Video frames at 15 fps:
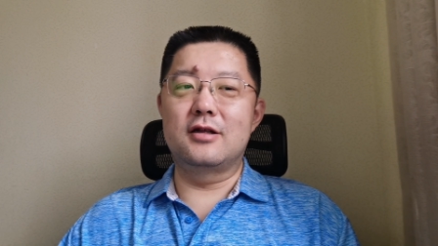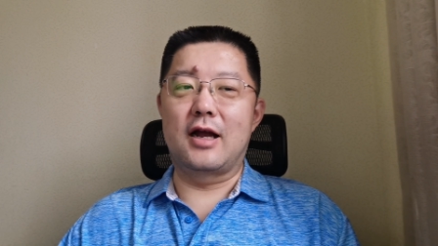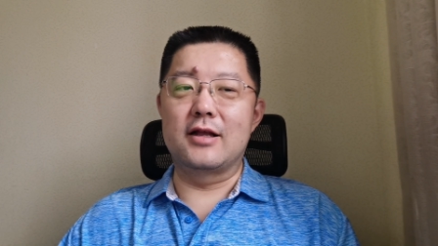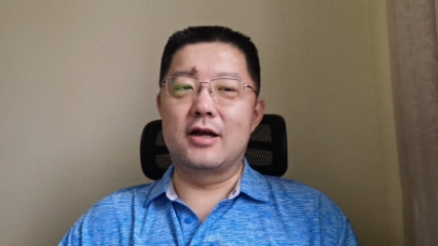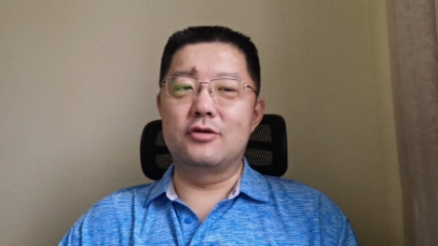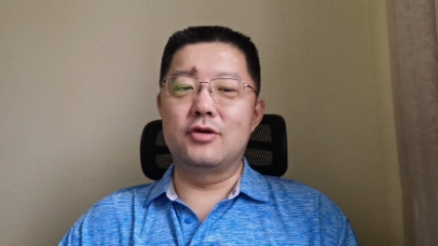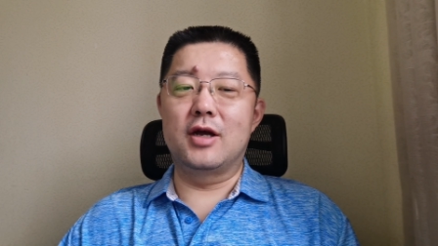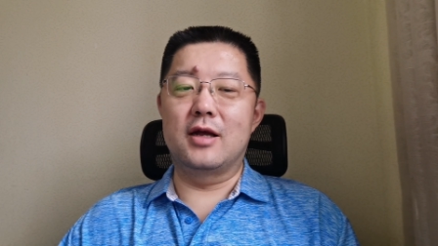
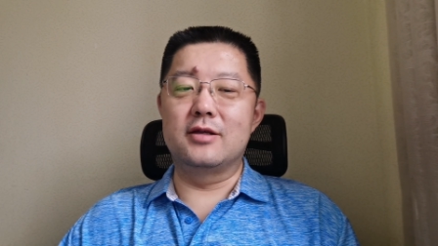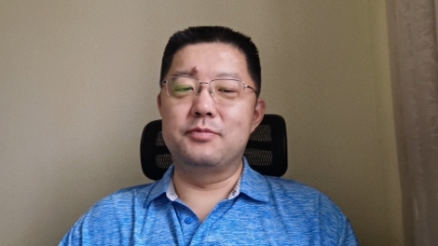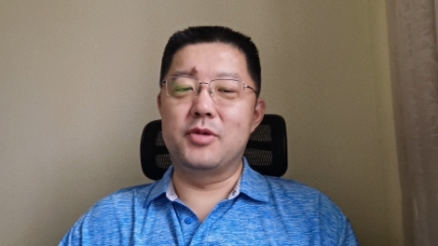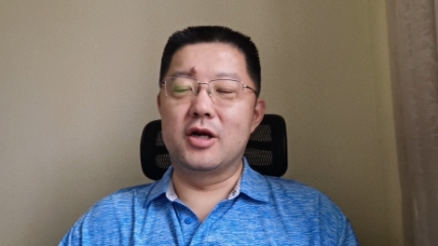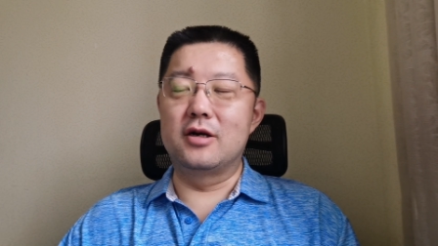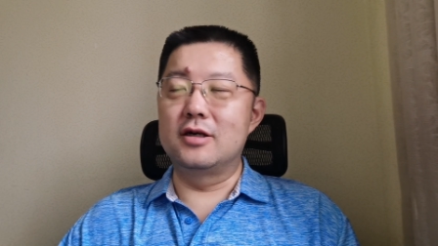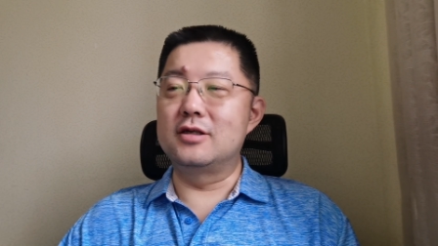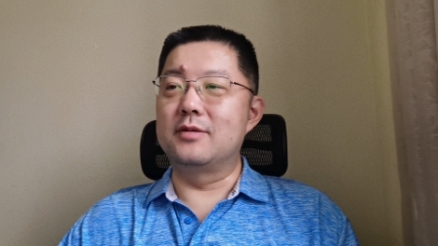大家去
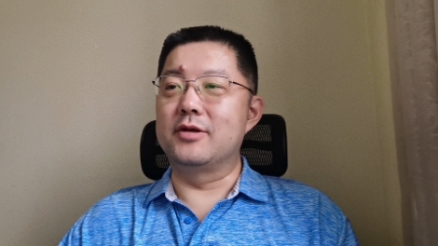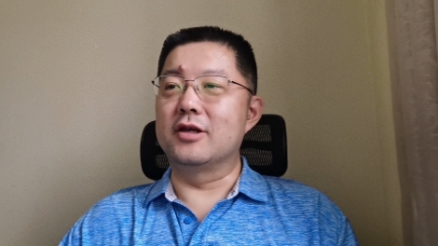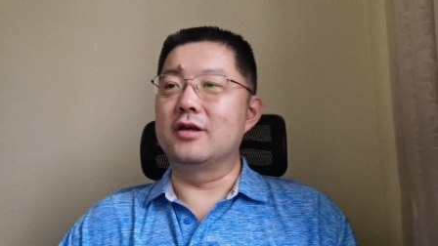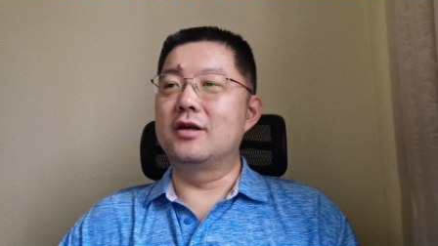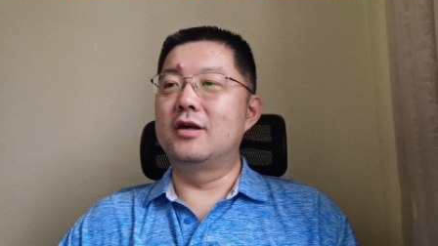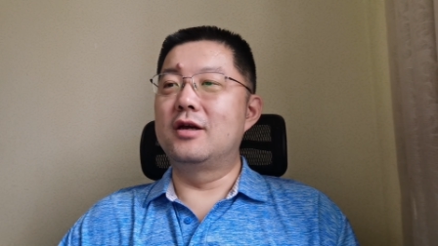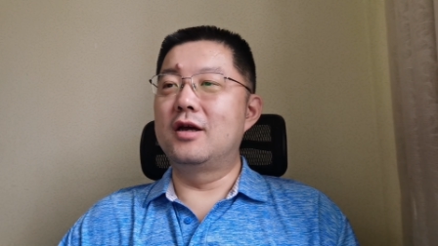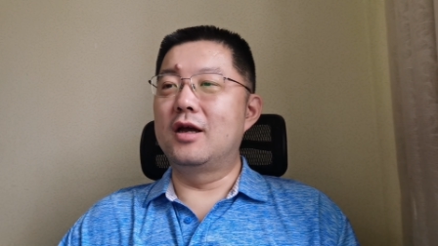看别人的视
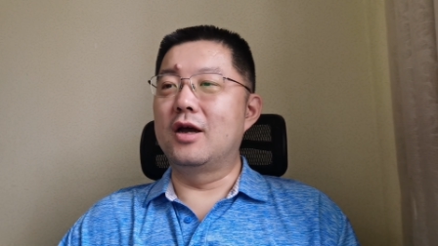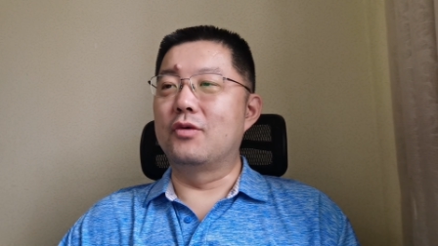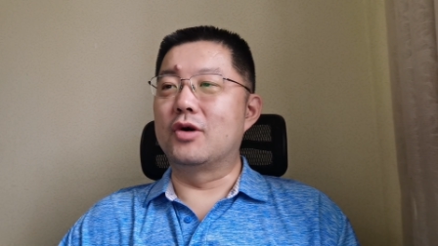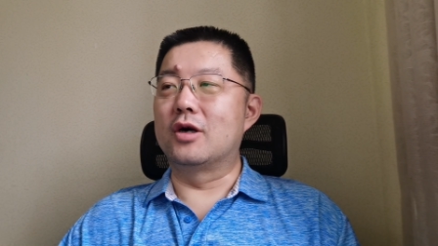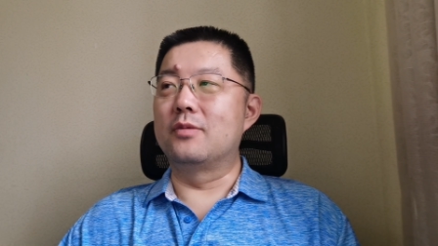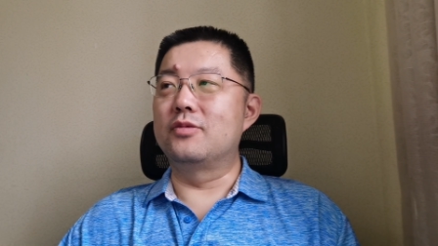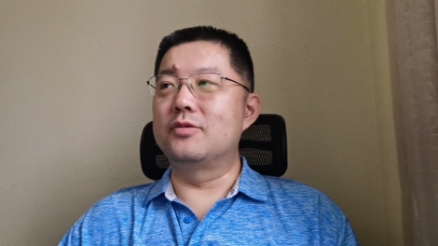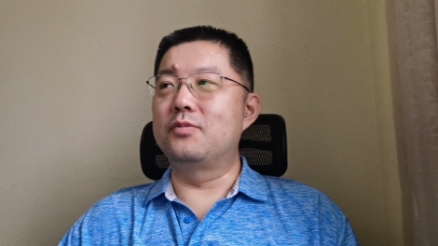频，啊、
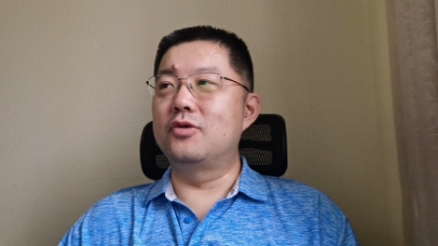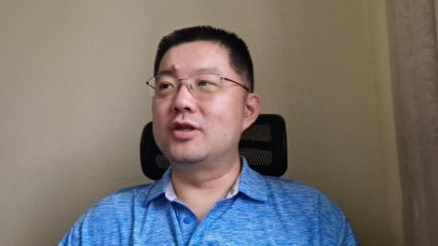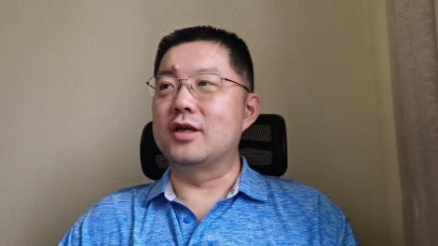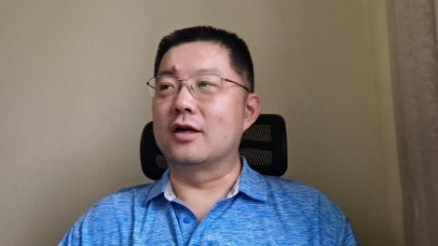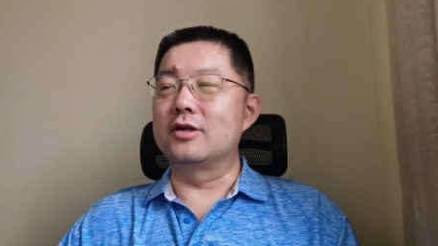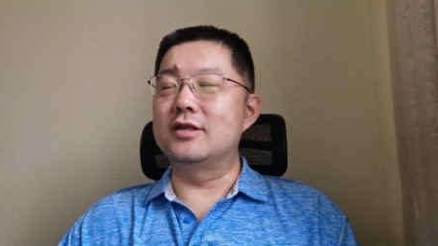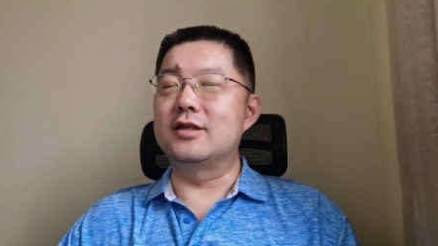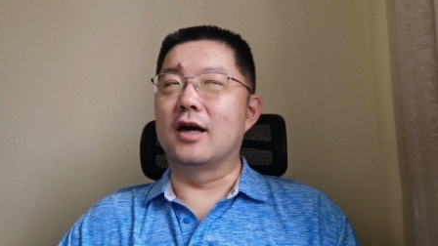我这儿不不
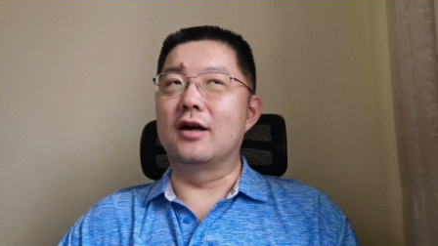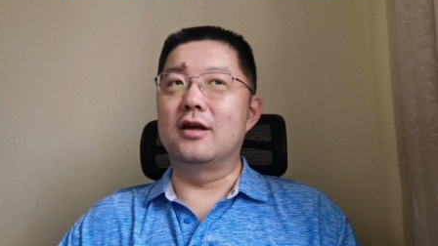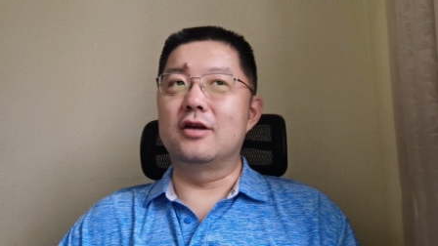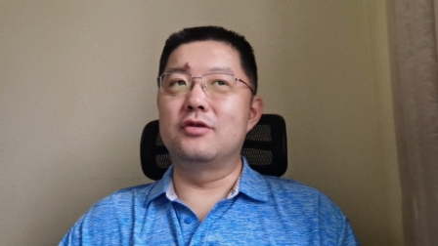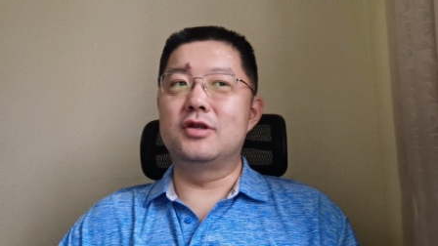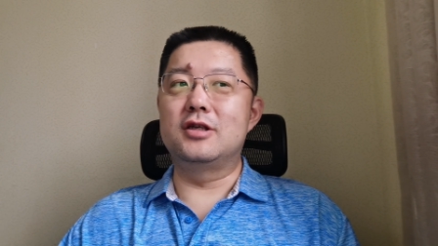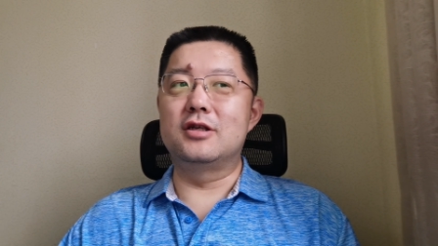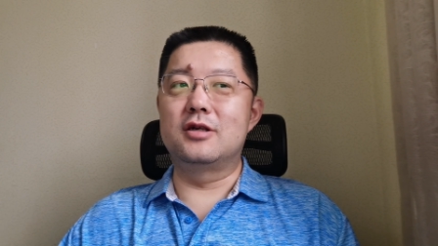详细讲
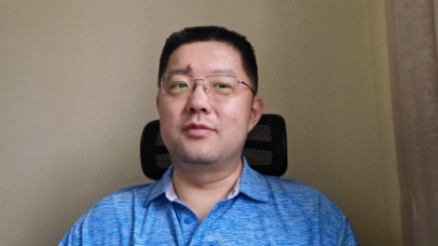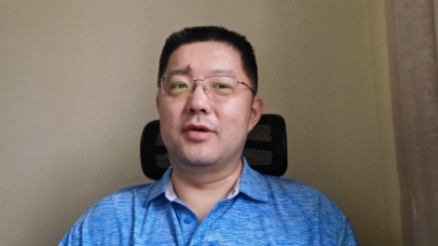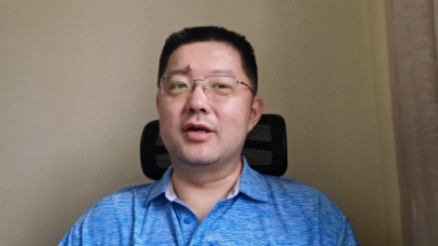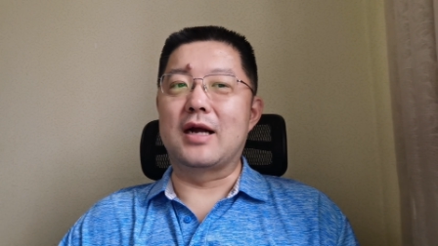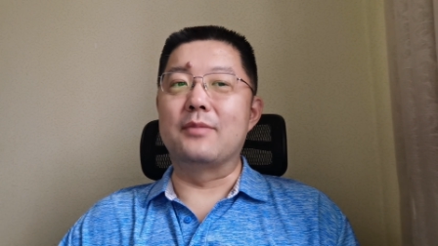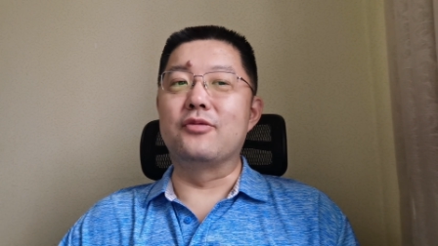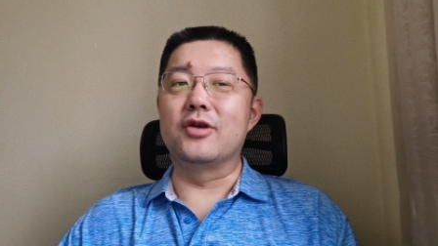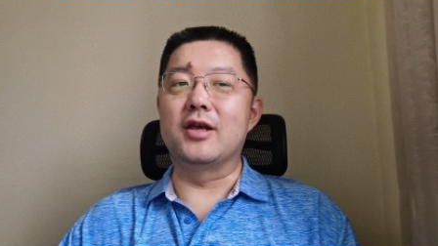了，因为其实
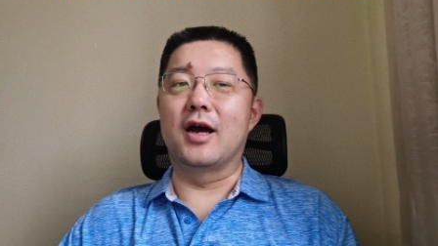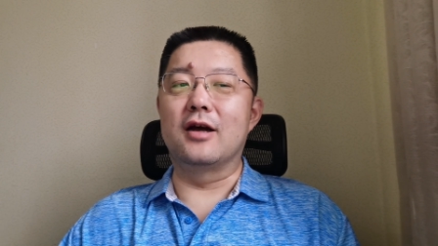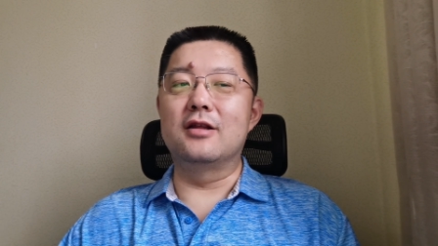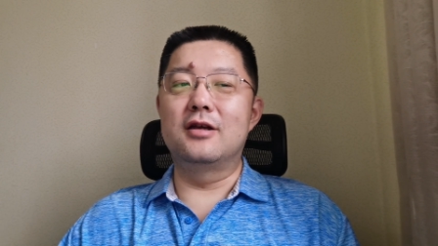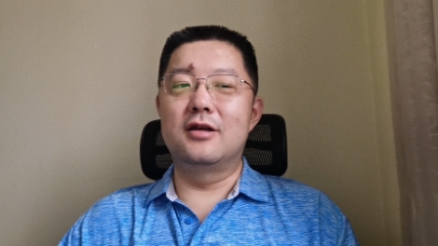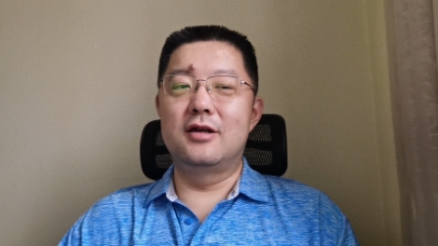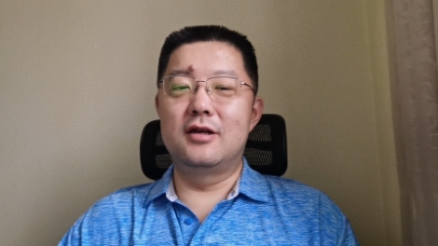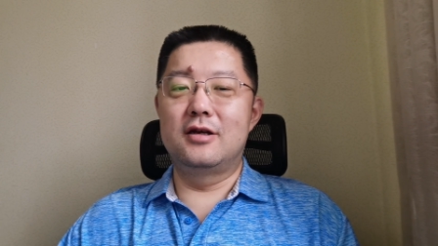没啥不一
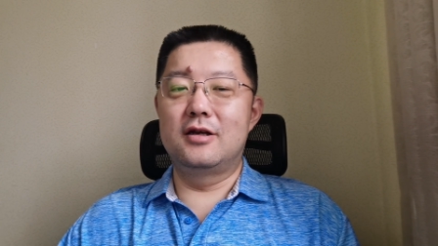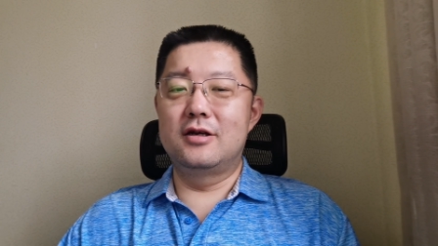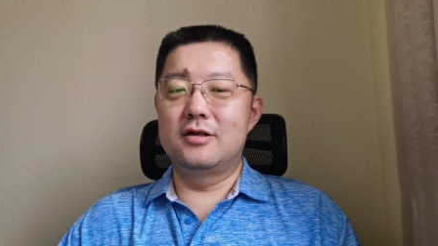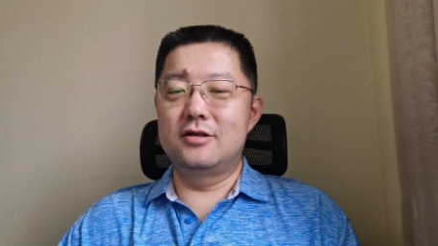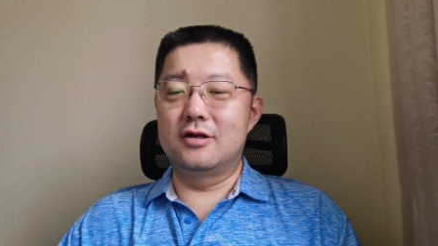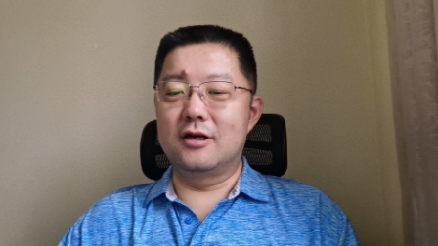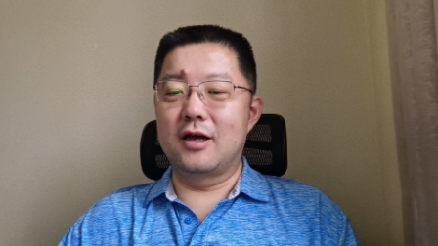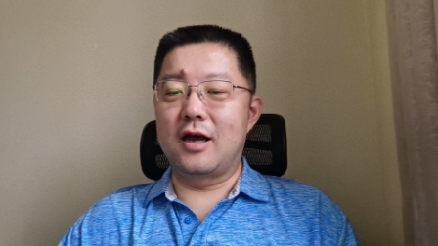样，
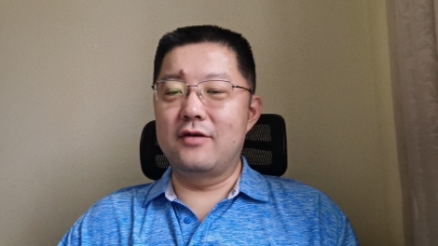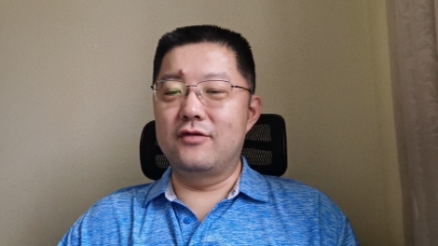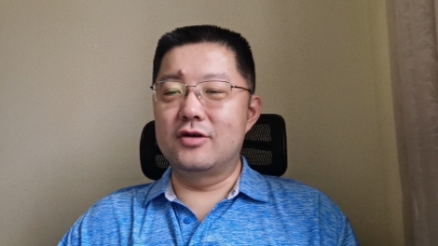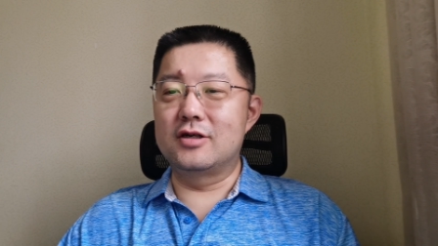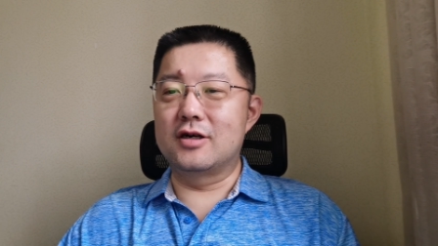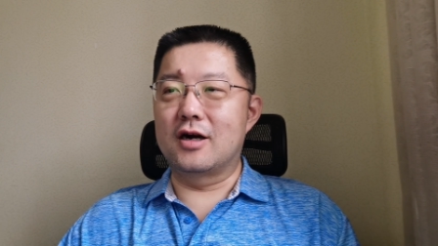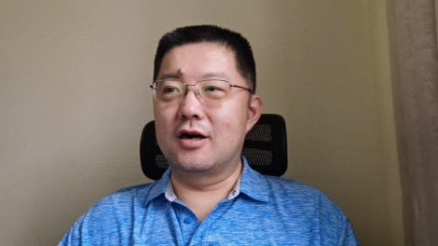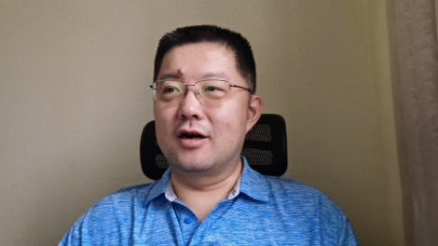就跟
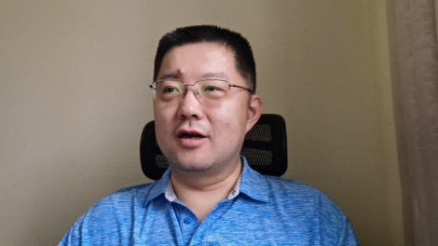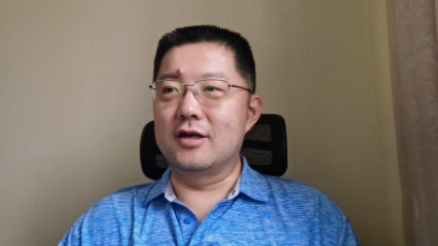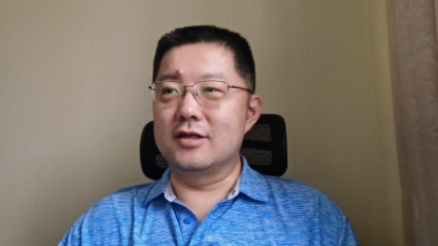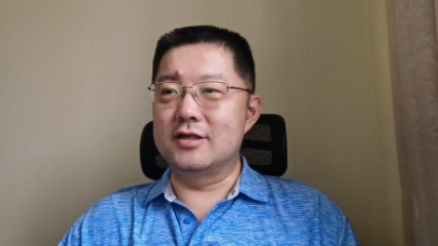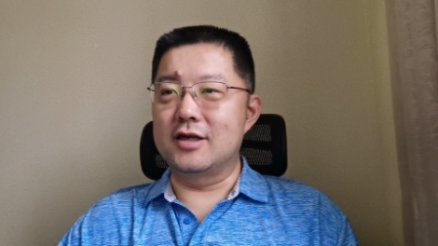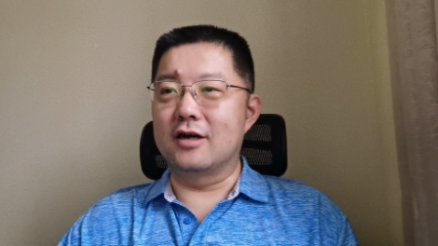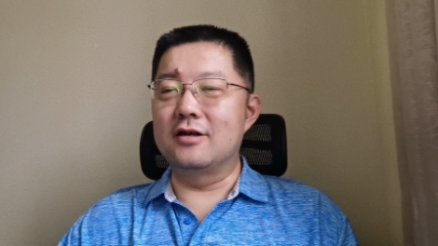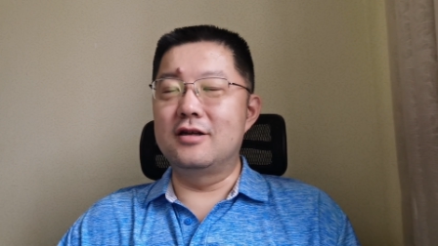iPhone 十二
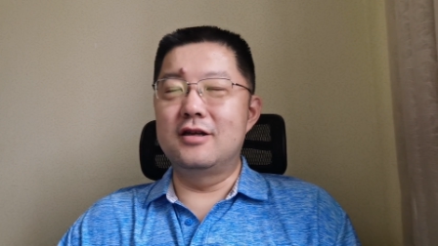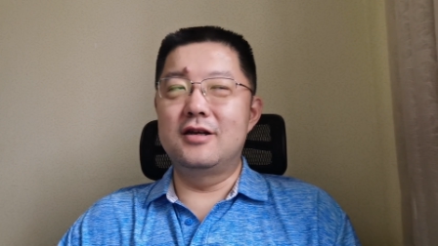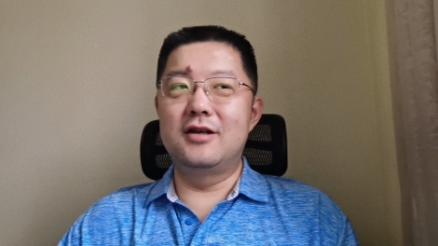很像。